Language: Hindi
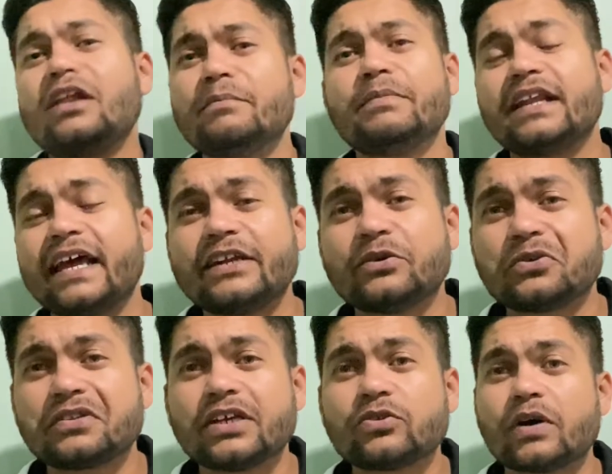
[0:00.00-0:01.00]
लंबी लाइन
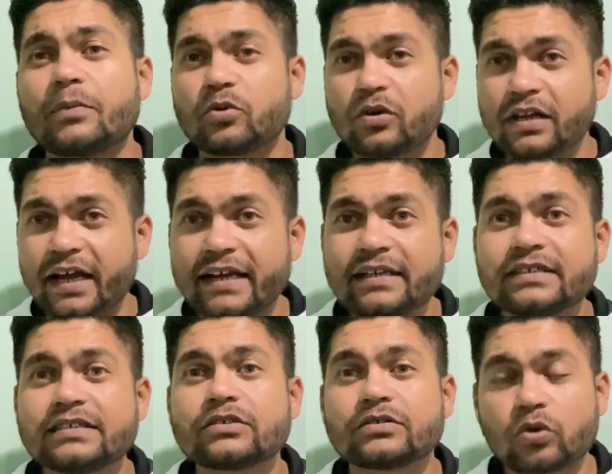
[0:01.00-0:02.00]
होती है तो आपको
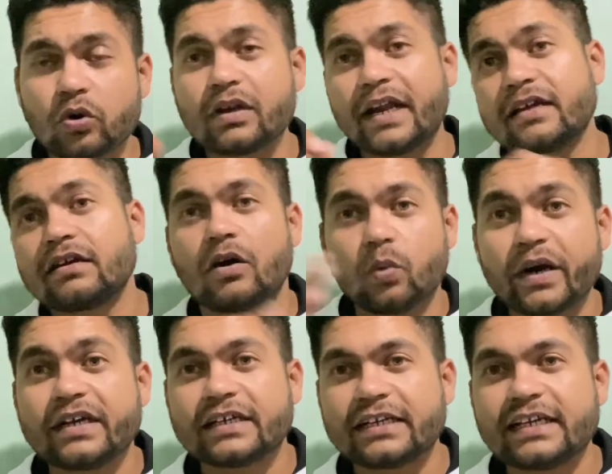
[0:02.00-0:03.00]
लाइन को लाइक
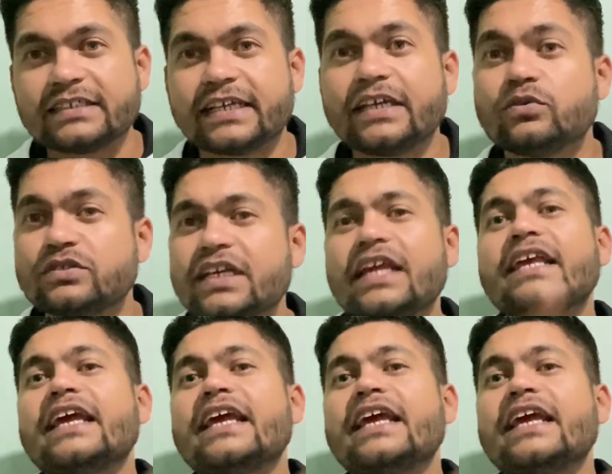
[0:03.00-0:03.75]
अवॉइड करना चाहिए उसके लिए